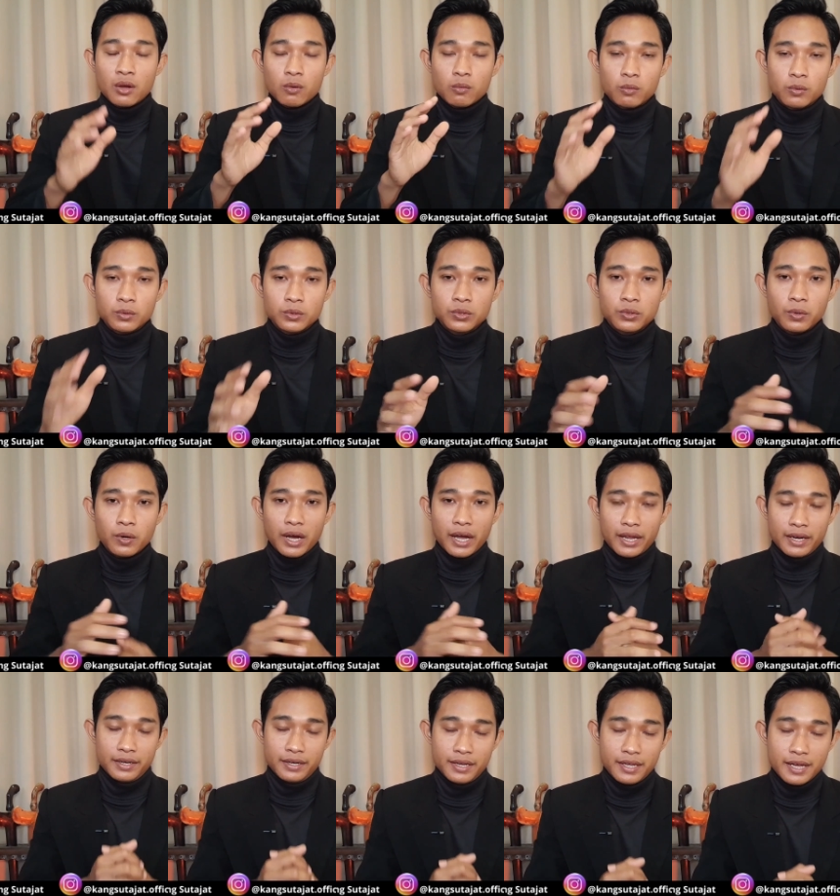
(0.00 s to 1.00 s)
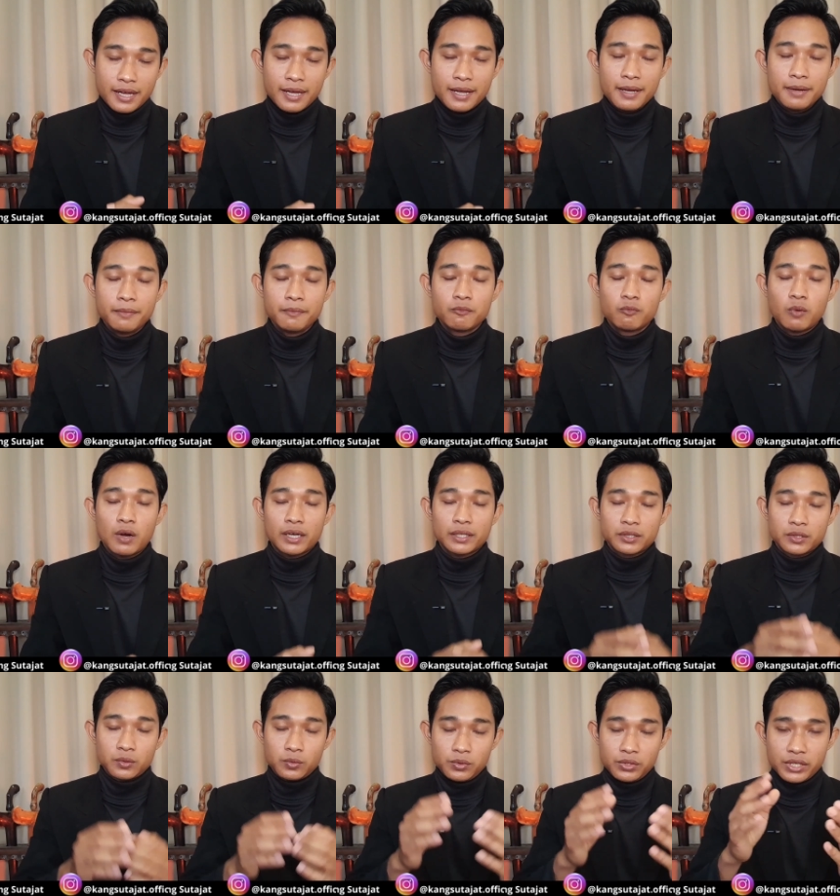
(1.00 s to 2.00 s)
wudhu Anda
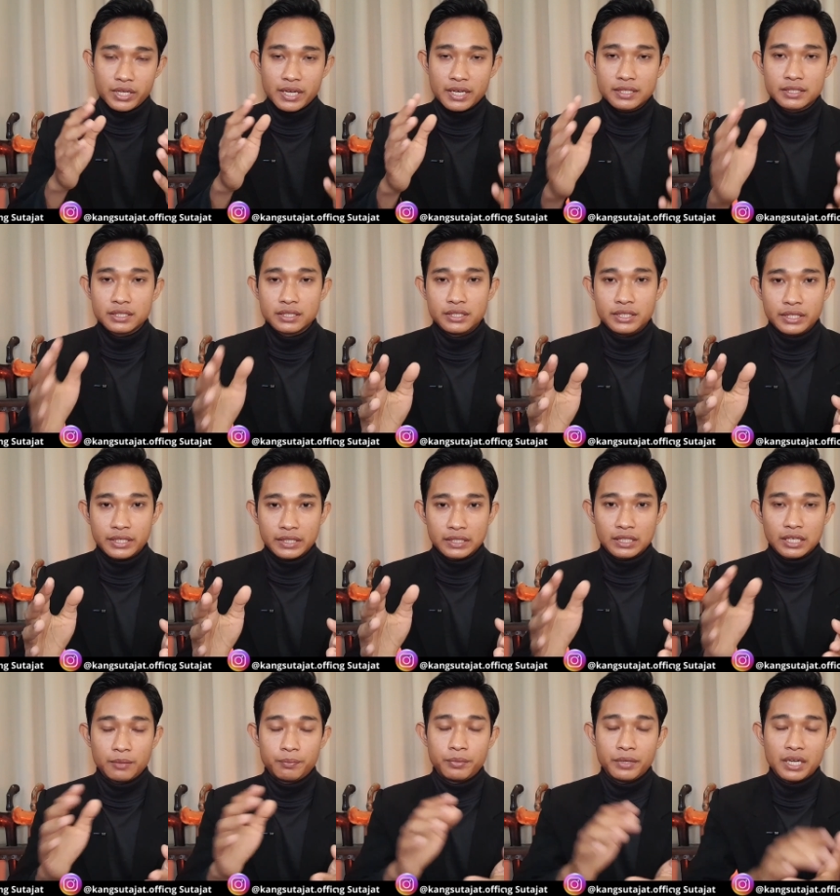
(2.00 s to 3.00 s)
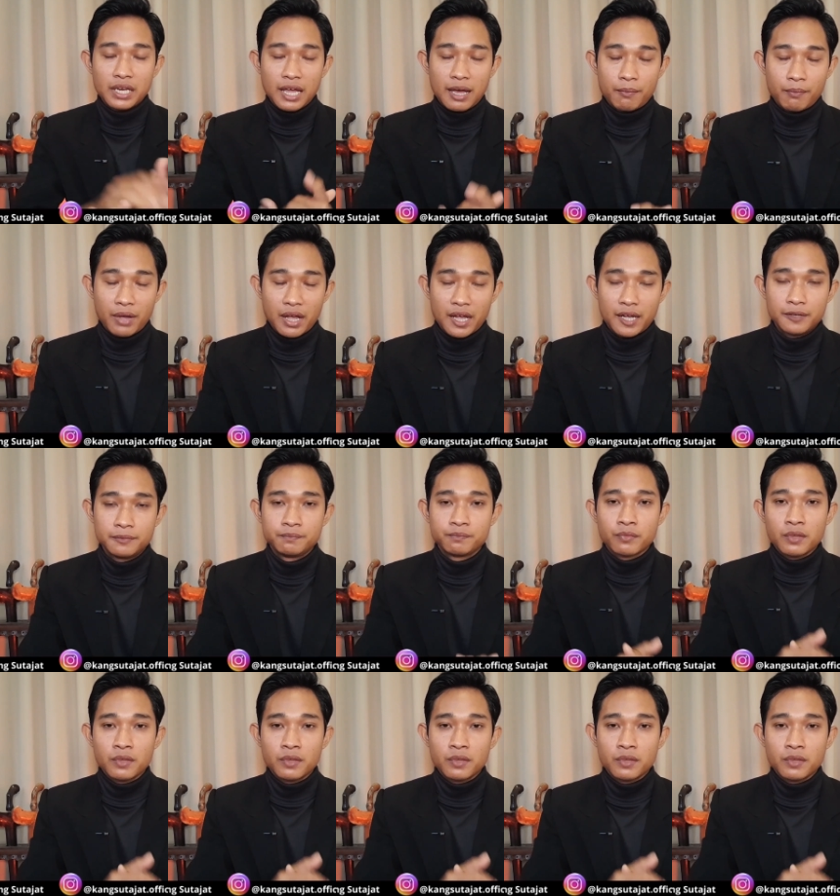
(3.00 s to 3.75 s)
waktunya sedikit lebih lama